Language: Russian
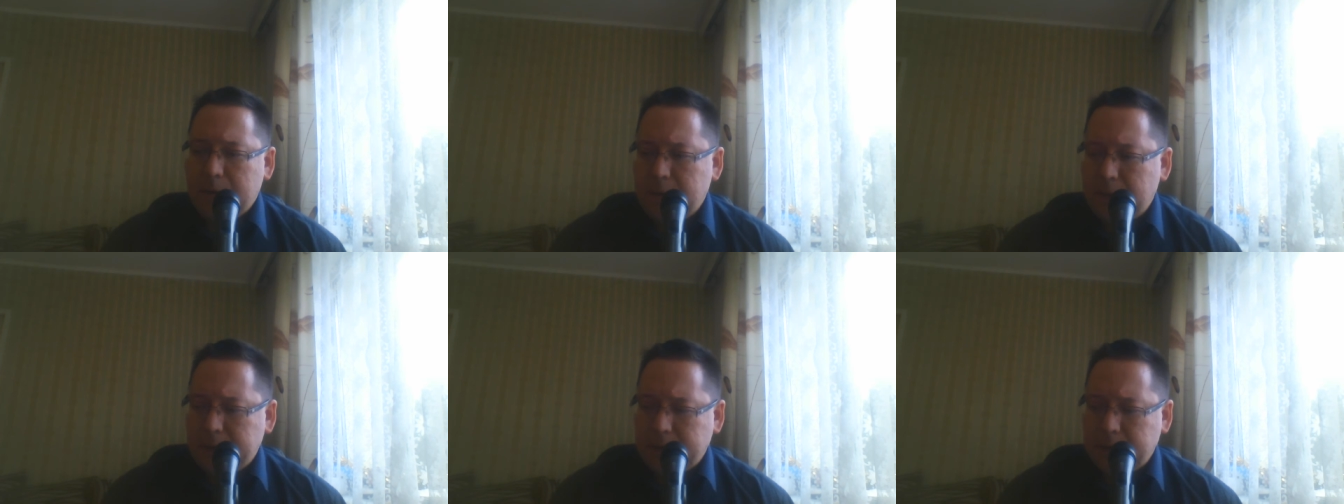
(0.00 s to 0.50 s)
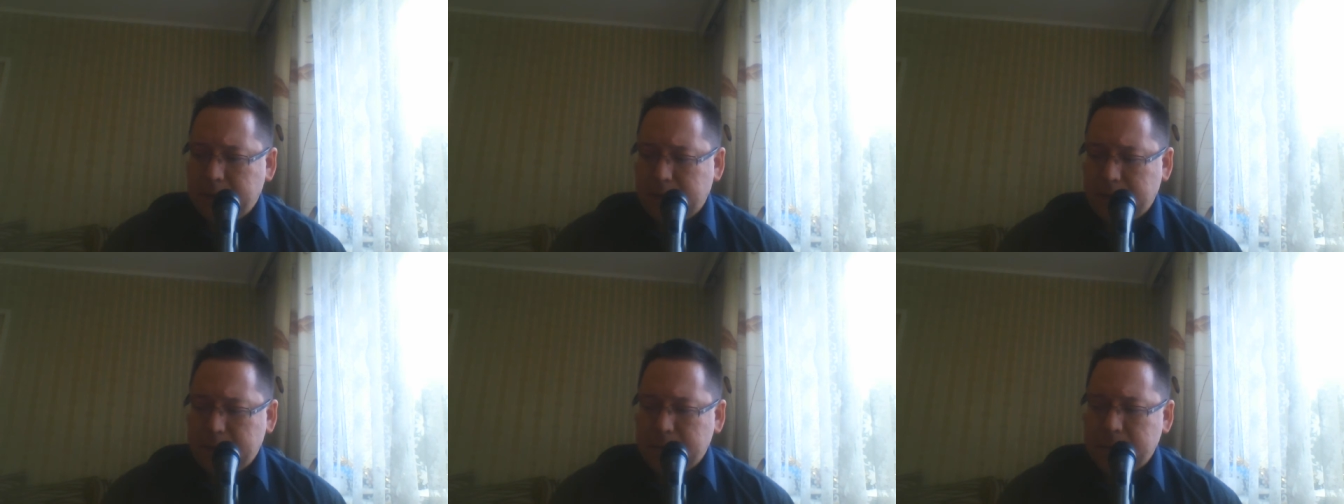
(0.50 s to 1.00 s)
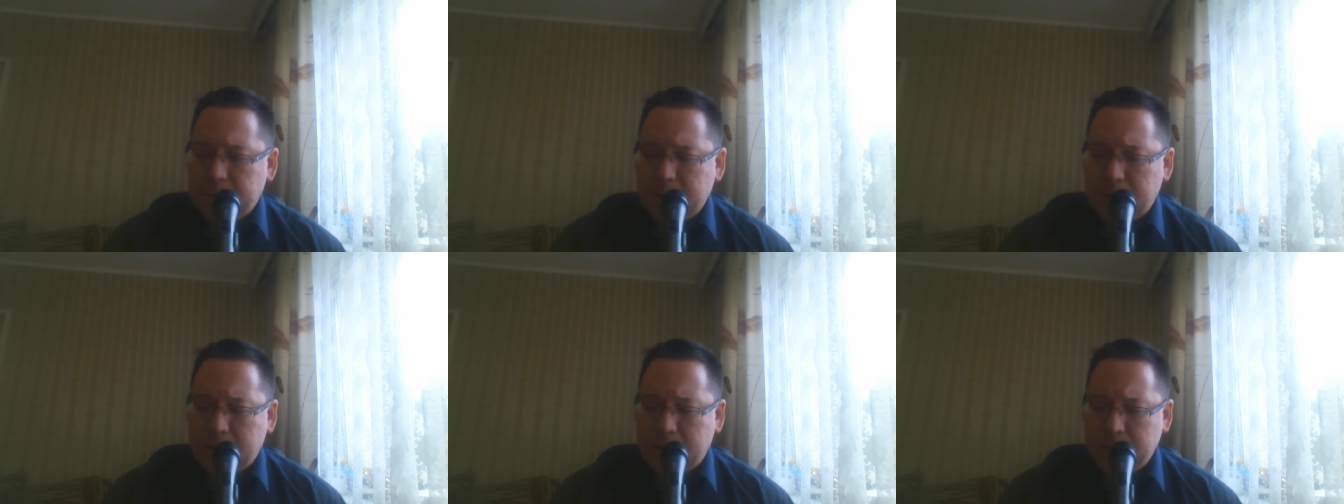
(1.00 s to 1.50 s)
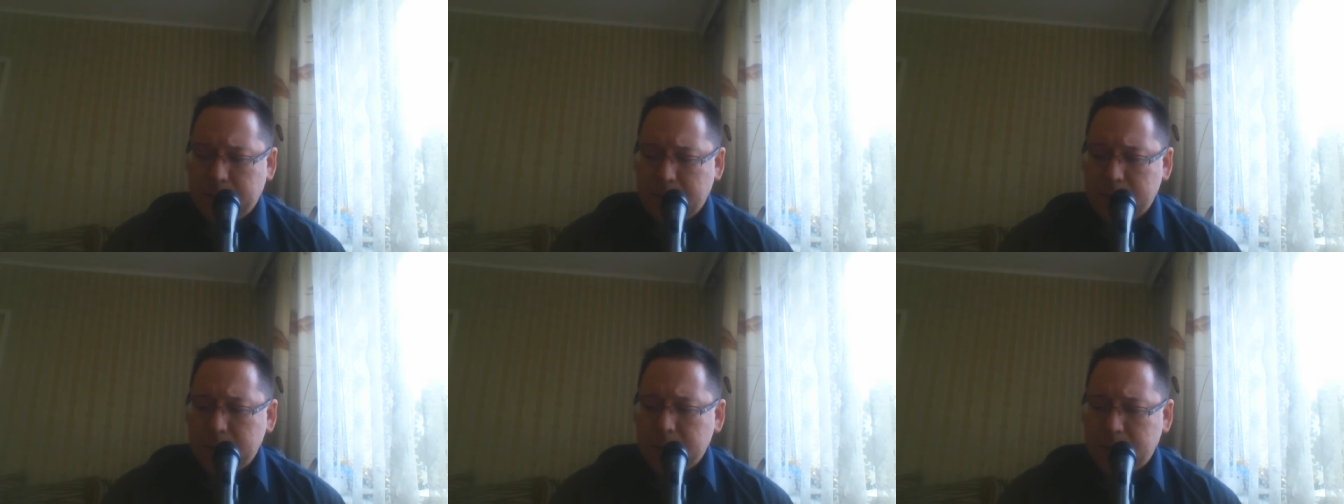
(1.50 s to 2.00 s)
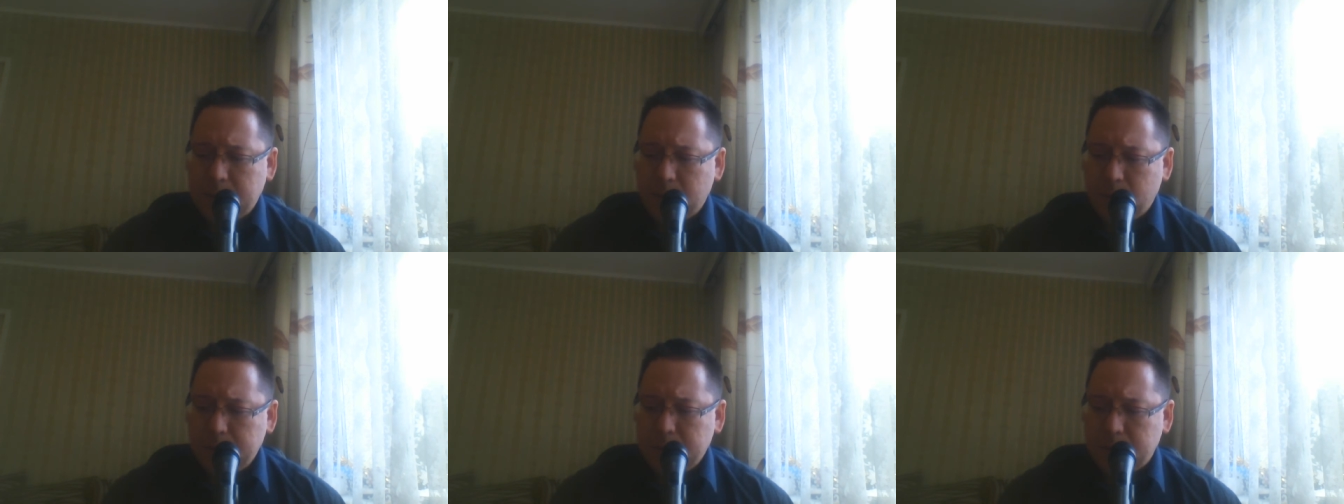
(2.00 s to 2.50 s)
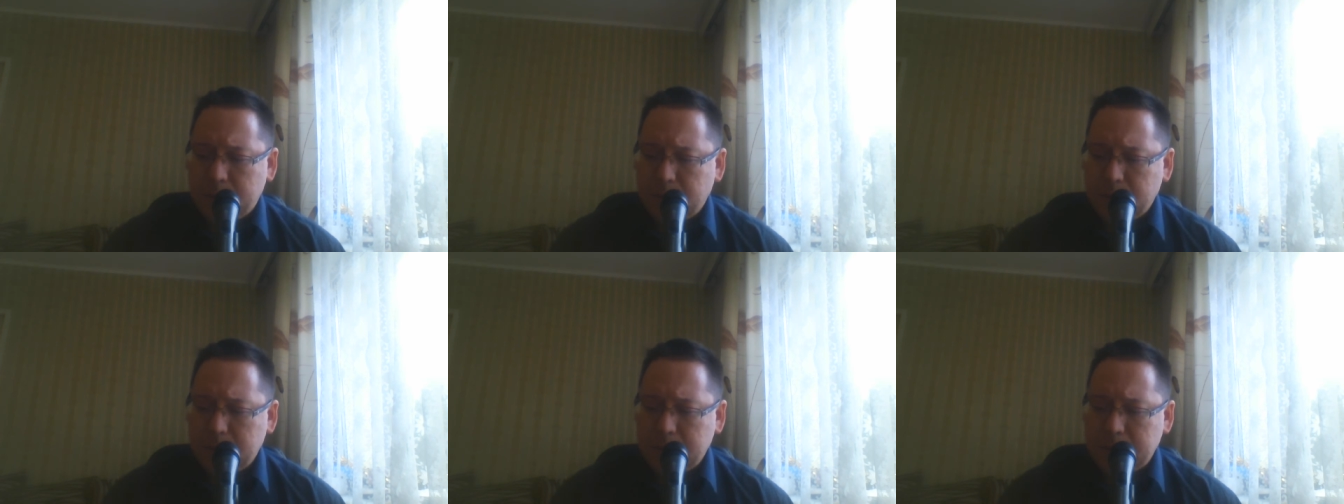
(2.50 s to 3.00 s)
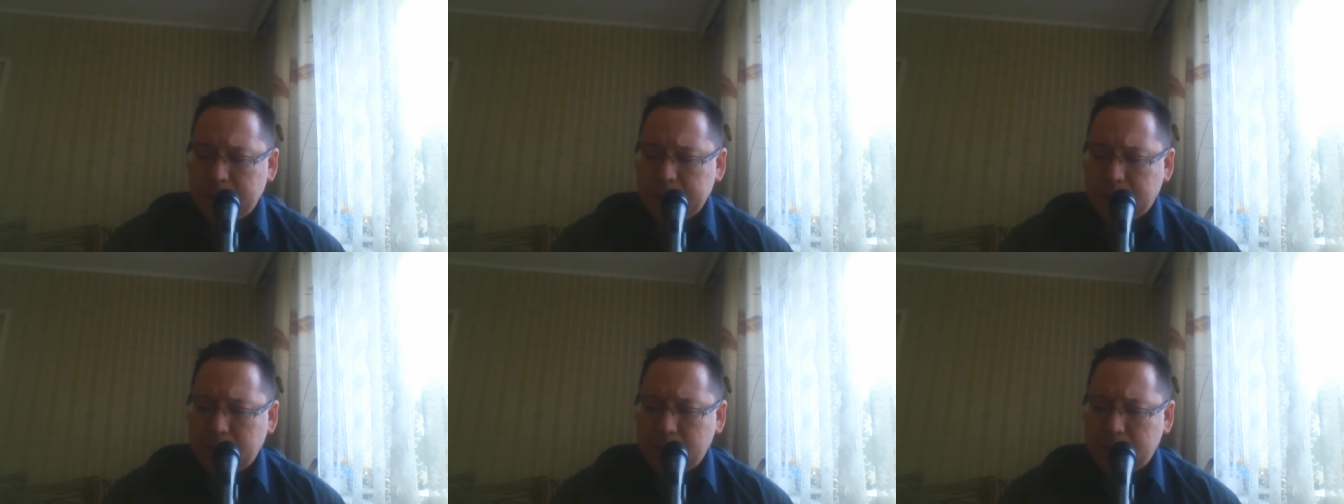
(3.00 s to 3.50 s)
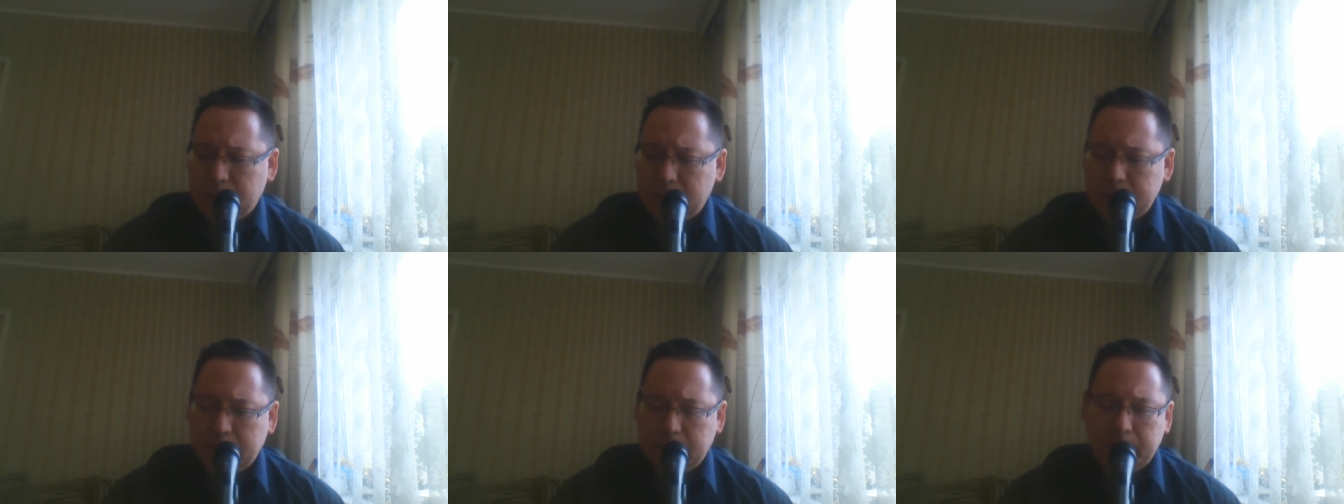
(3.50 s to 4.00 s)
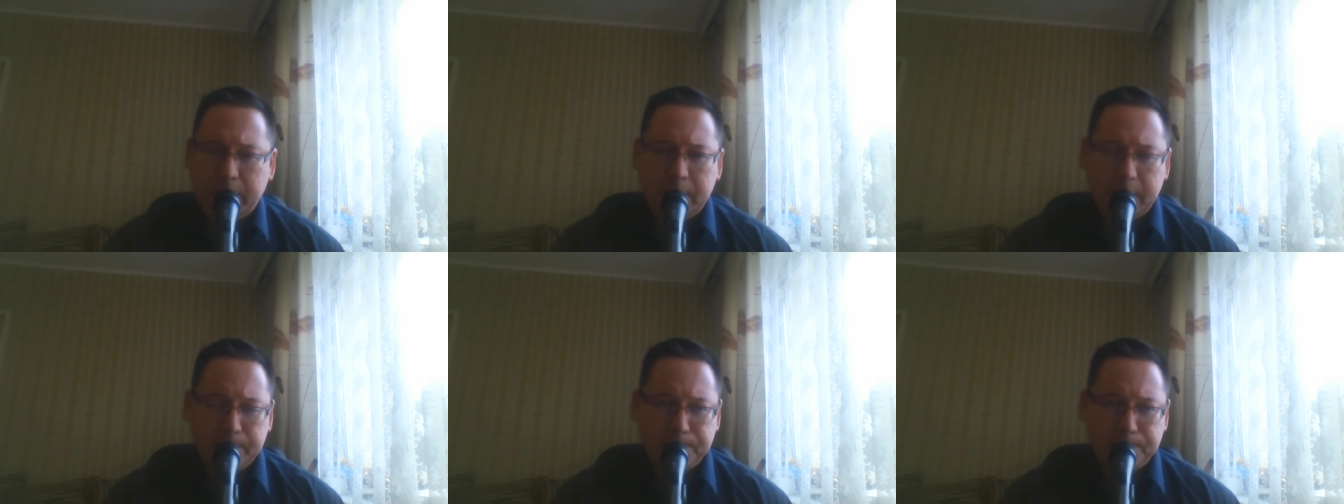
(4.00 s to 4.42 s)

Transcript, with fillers: И когда мы опираемся на эмоции, то это недостаточное основание.